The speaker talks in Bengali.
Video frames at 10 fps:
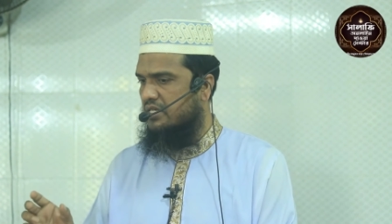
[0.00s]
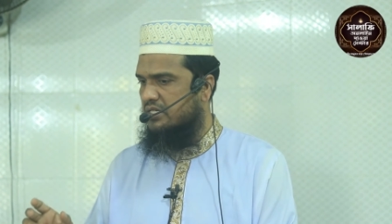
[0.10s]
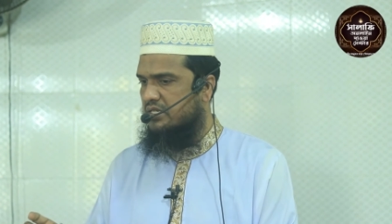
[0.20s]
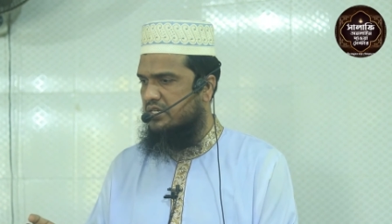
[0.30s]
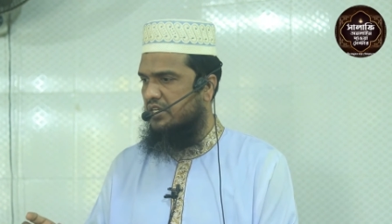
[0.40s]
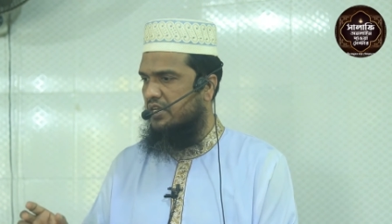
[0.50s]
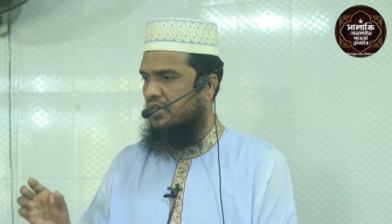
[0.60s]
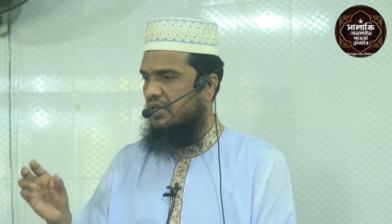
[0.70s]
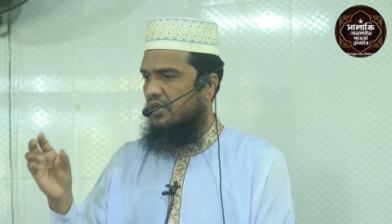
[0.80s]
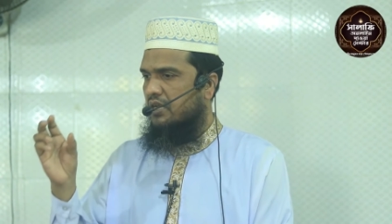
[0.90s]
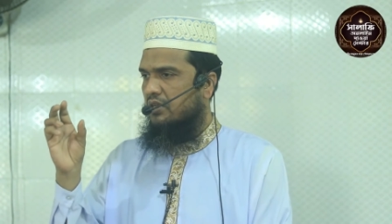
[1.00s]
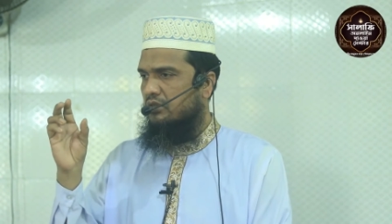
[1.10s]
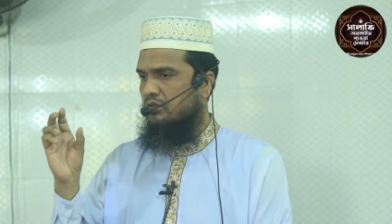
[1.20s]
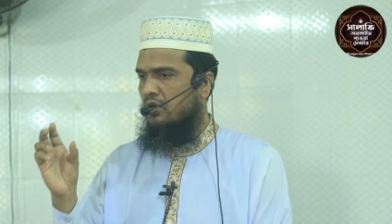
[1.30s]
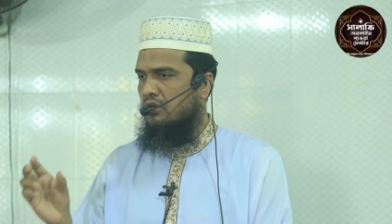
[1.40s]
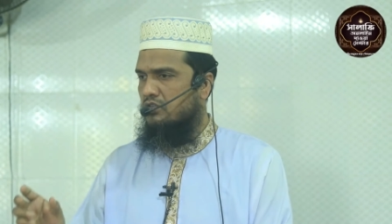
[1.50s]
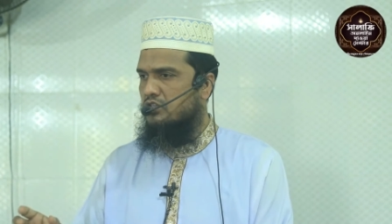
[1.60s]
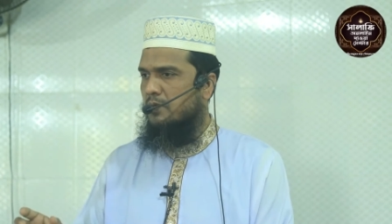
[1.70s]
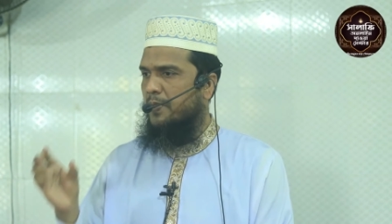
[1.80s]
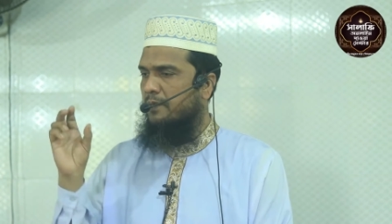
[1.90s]
কাজটি
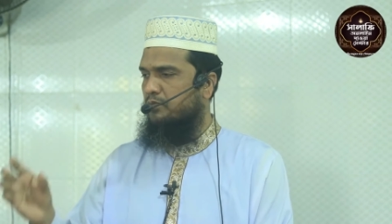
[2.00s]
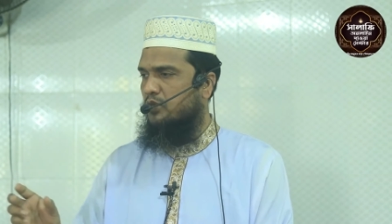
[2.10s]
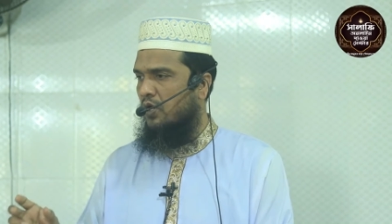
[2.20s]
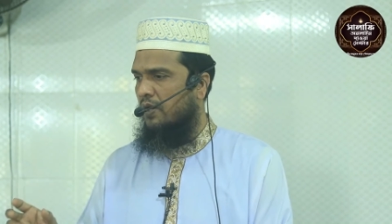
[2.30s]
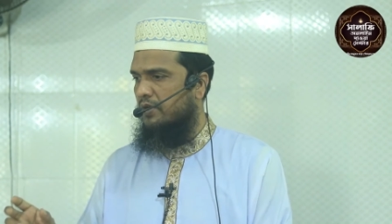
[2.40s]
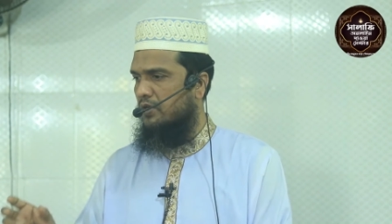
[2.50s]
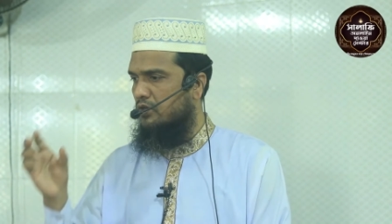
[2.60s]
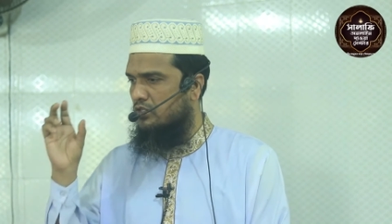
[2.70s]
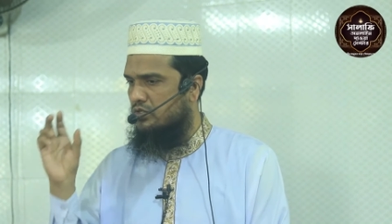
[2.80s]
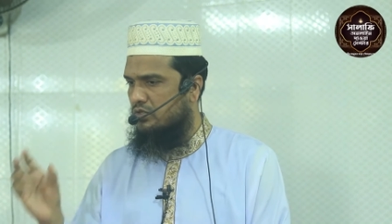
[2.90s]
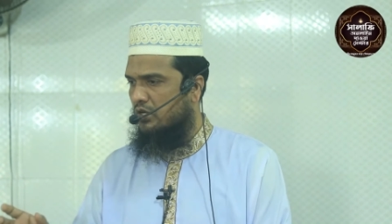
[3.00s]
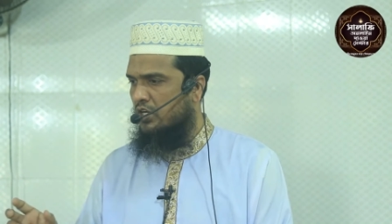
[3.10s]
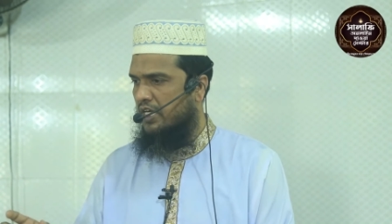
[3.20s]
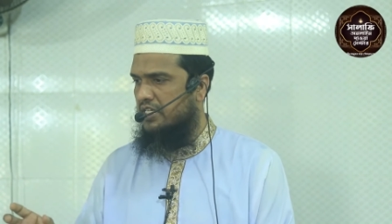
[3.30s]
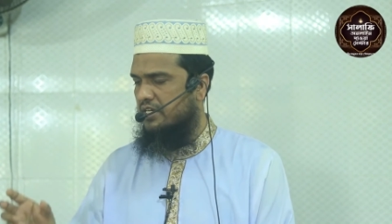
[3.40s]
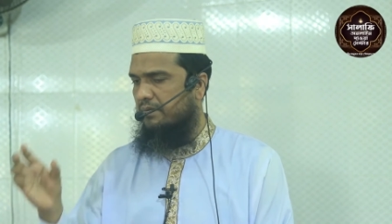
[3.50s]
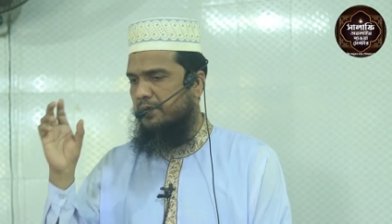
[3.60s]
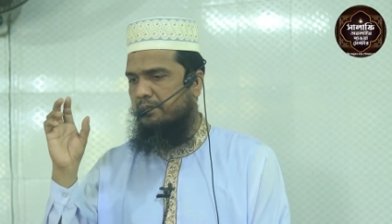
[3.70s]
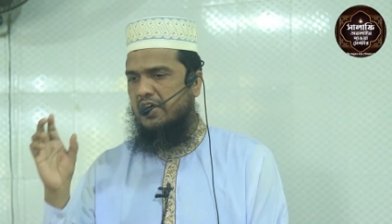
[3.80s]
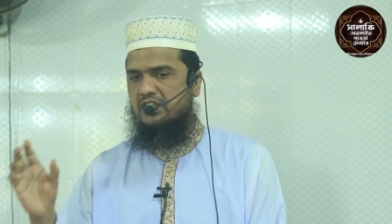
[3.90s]
ধ্বংসপ্রাপ্ত হবে নষ্ট হয়ে
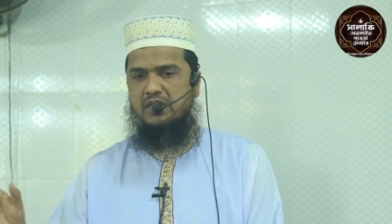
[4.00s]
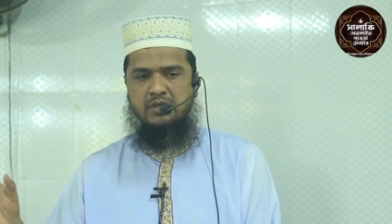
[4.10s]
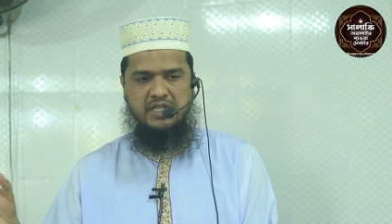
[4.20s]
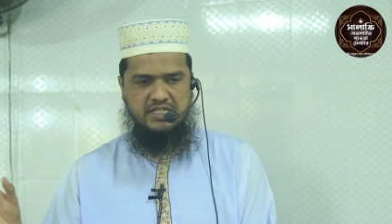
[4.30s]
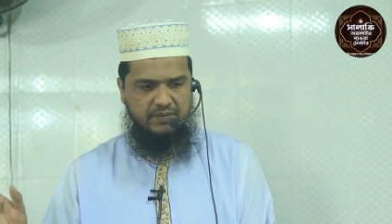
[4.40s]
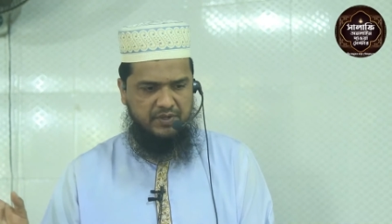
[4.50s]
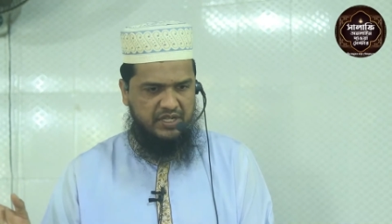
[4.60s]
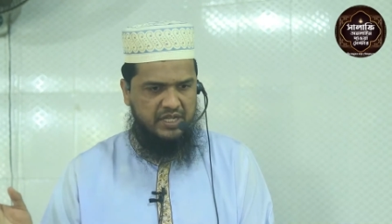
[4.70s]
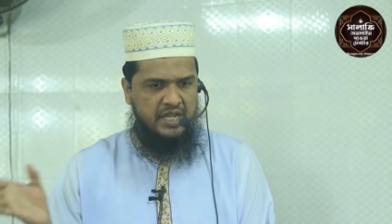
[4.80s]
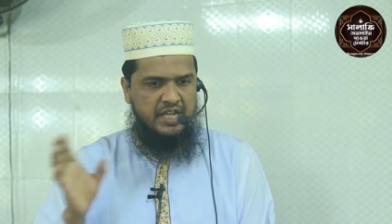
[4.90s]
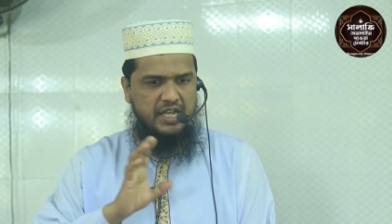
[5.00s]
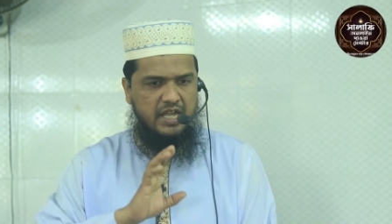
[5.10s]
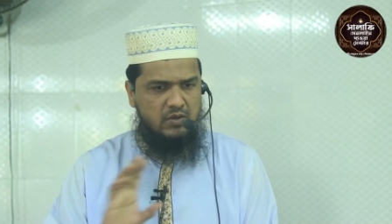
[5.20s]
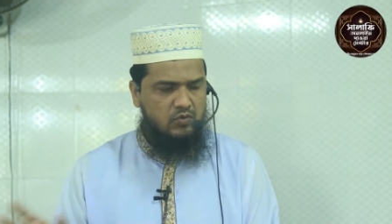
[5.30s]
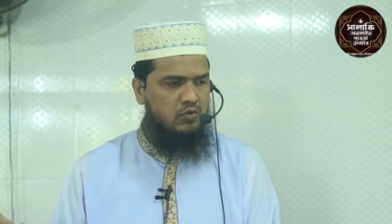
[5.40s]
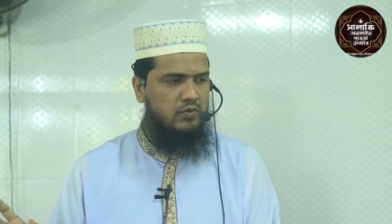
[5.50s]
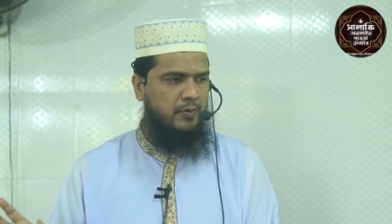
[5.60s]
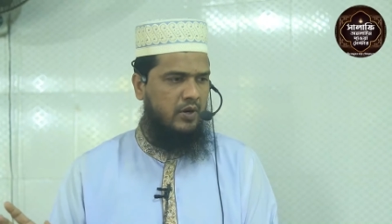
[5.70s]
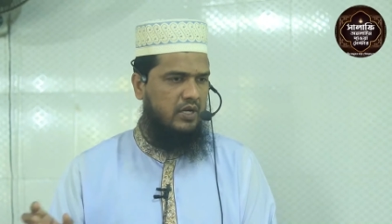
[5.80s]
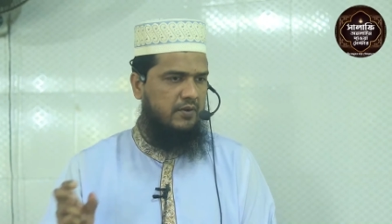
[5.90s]
যাবে বাতিল হয়ে যাবে এর কোনো
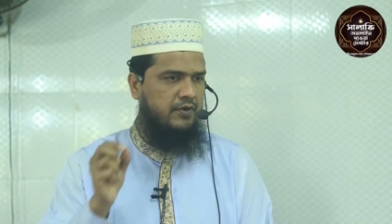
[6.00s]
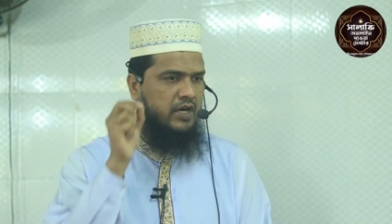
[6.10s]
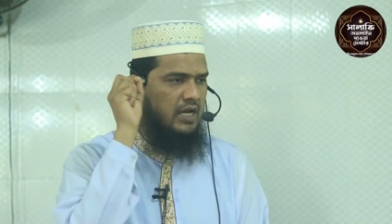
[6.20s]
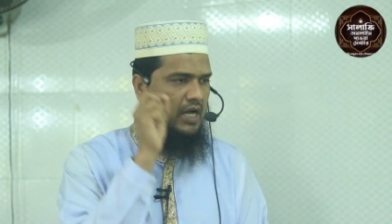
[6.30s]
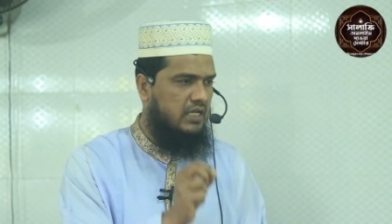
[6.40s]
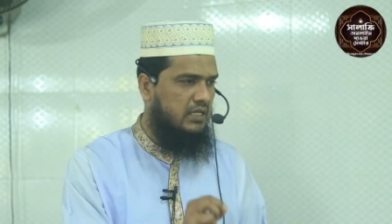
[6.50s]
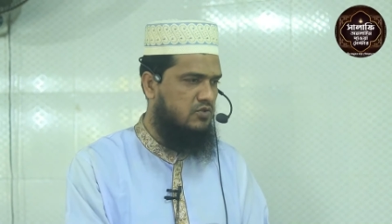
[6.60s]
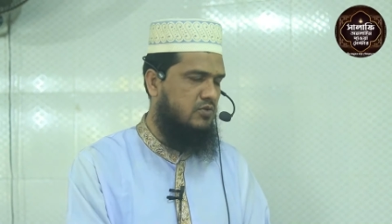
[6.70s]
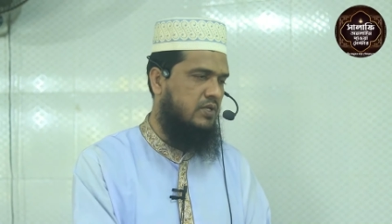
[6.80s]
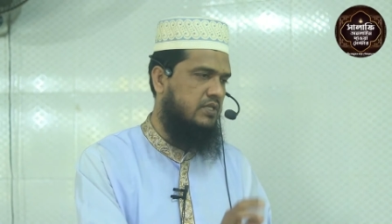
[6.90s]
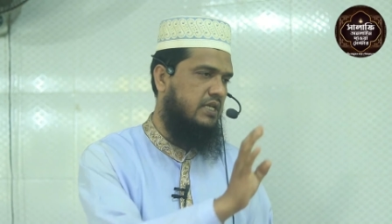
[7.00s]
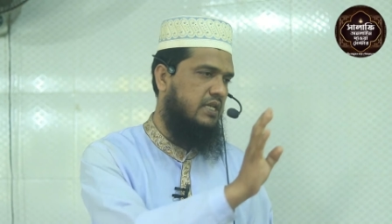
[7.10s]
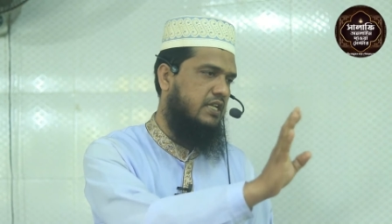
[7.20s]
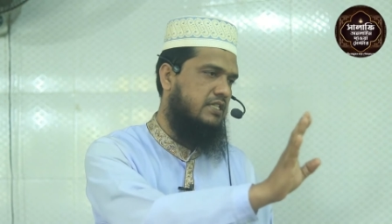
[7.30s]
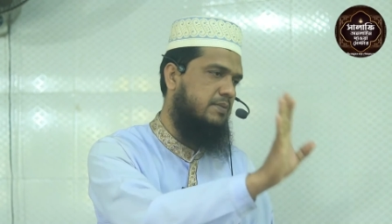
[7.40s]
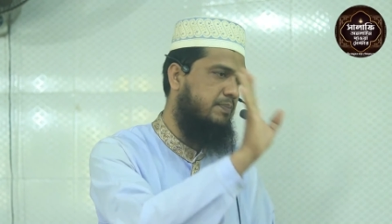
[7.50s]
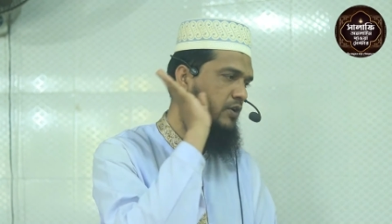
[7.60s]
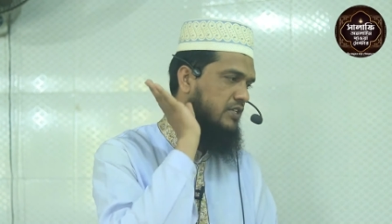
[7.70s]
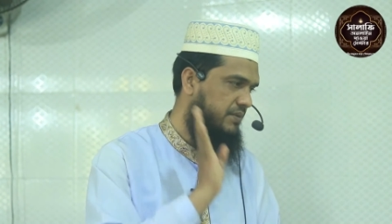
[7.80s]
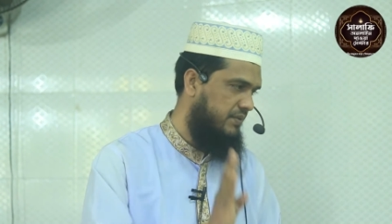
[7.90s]
ফলাফল আল্লাহ সোনা তালার কাছে
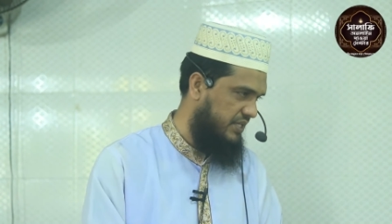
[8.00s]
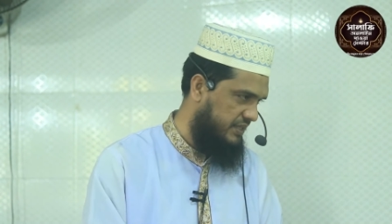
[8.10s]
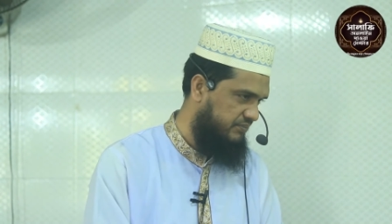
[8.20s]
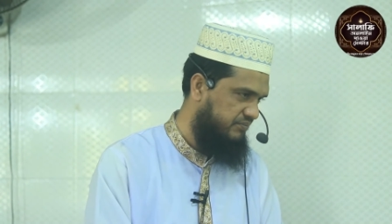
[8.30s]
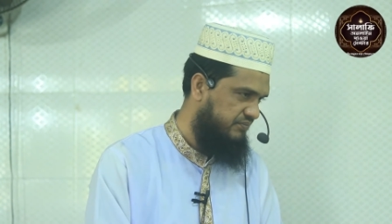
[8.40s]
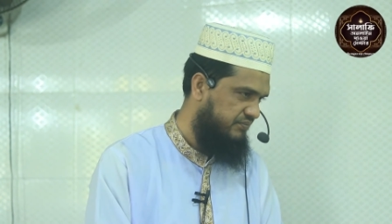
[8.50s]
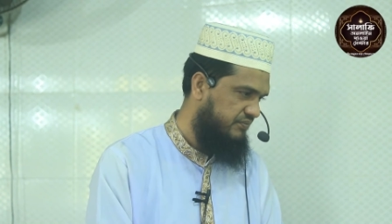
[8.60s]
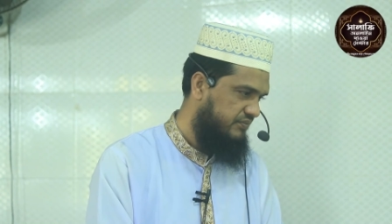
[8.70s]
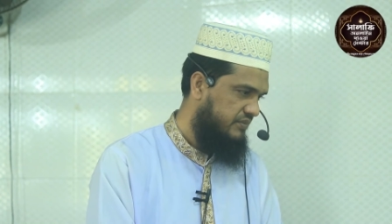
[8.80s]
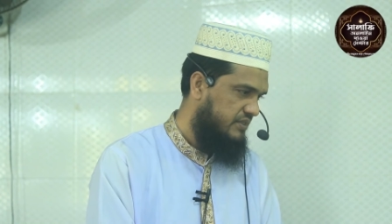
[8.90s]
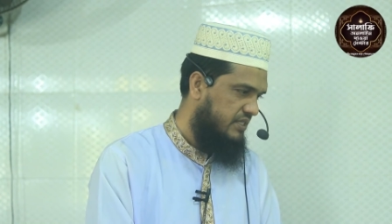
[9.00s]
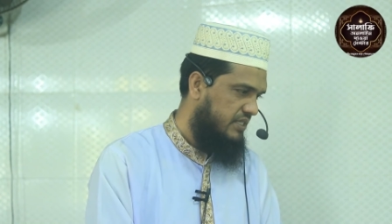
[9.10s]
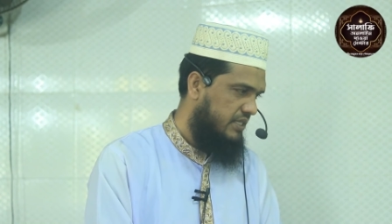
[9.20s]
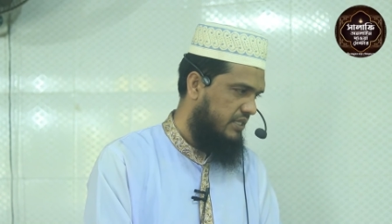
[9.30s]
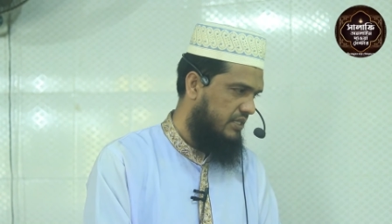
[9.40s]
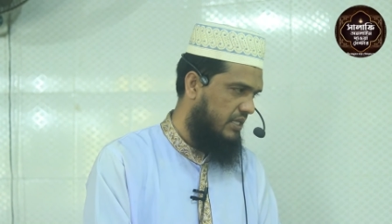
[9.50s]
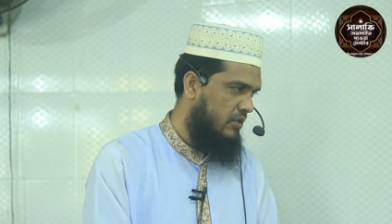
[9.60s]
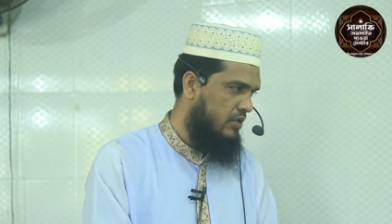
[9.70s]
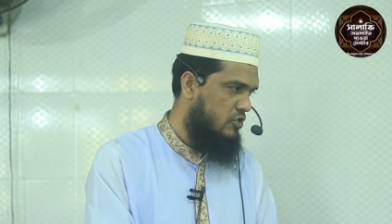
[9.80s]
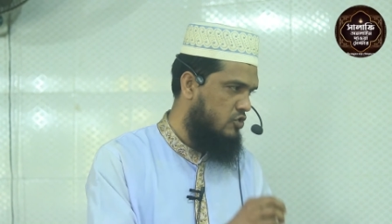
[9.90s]
পাওয়া যাবে না
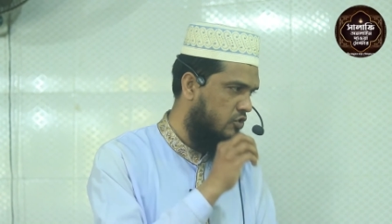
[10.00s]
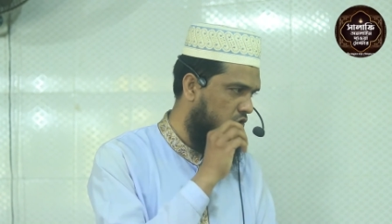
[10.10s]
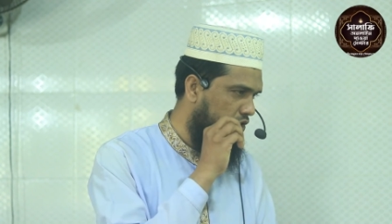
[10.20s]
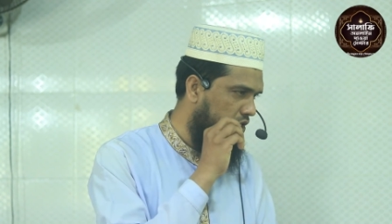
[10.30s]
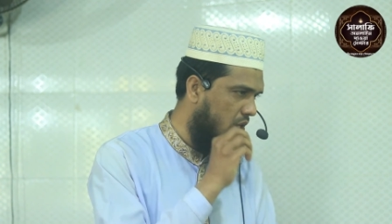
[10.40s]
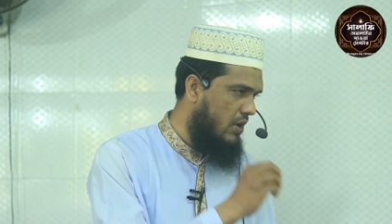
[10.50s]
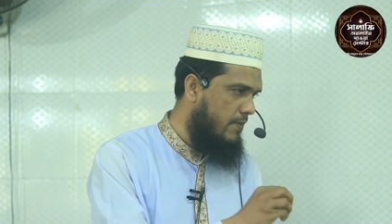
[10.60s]
তাহলে সন্না